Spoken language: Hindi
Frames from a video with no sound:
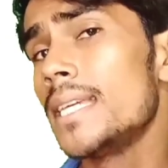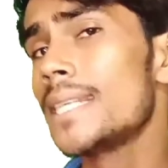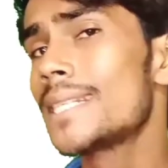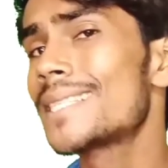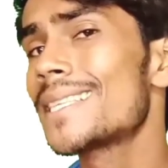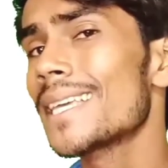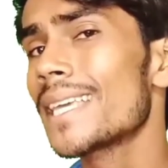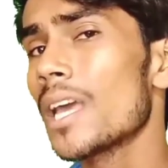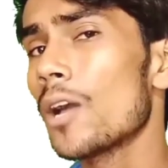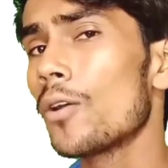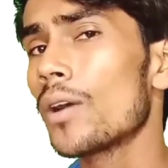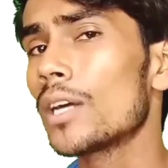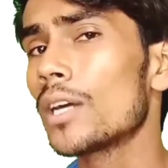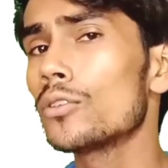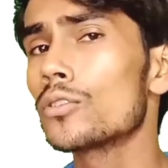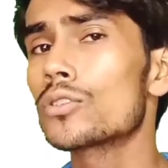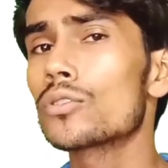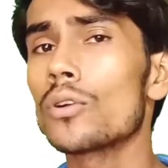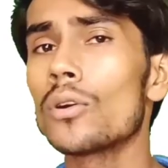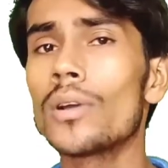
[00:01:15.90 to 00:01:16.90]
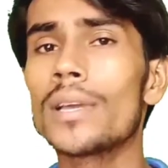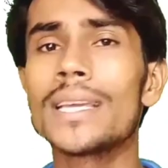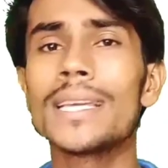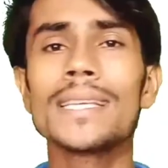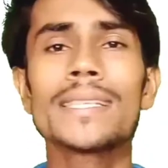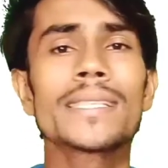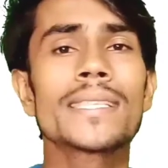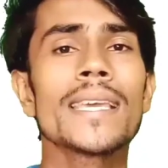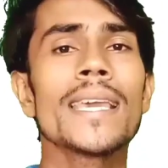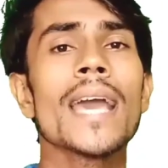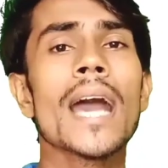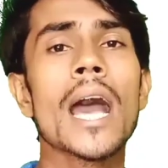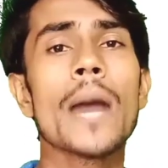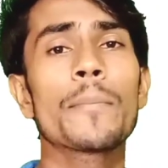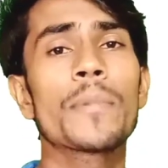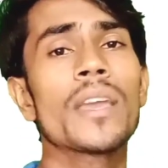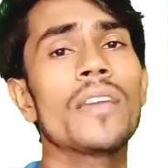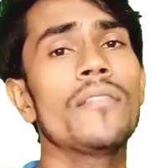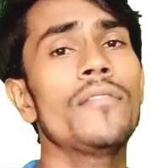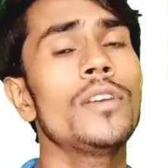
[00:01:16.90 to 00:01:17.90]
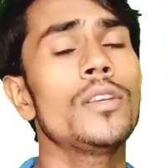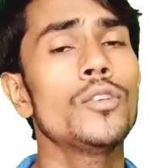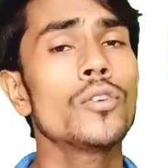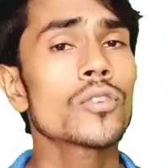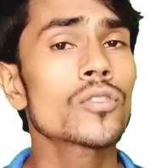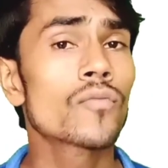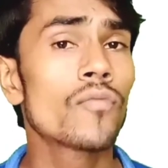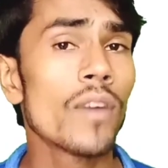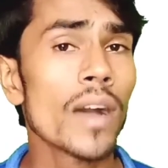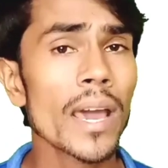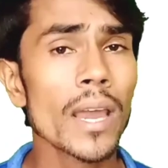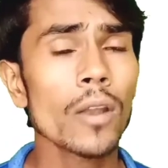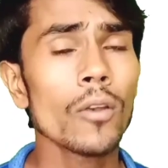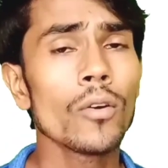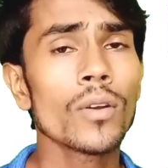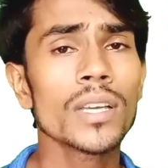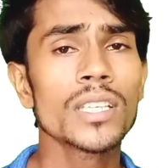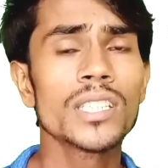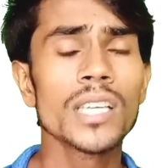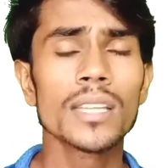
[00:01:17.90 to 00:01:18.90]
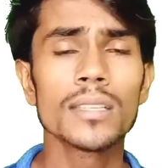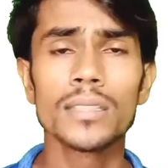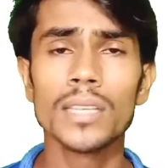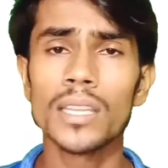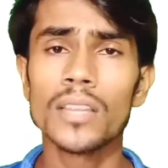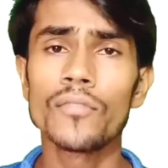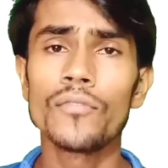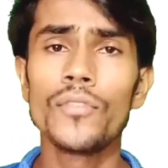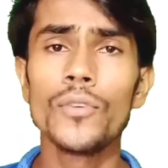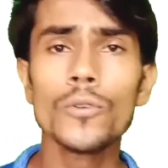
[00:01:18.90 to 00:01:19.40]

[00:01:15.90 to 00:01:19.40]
इससे क्या होगा दोस्तों इससे आपके वीडियोस वायरल होंगे ज़्यादा से ज़्यादा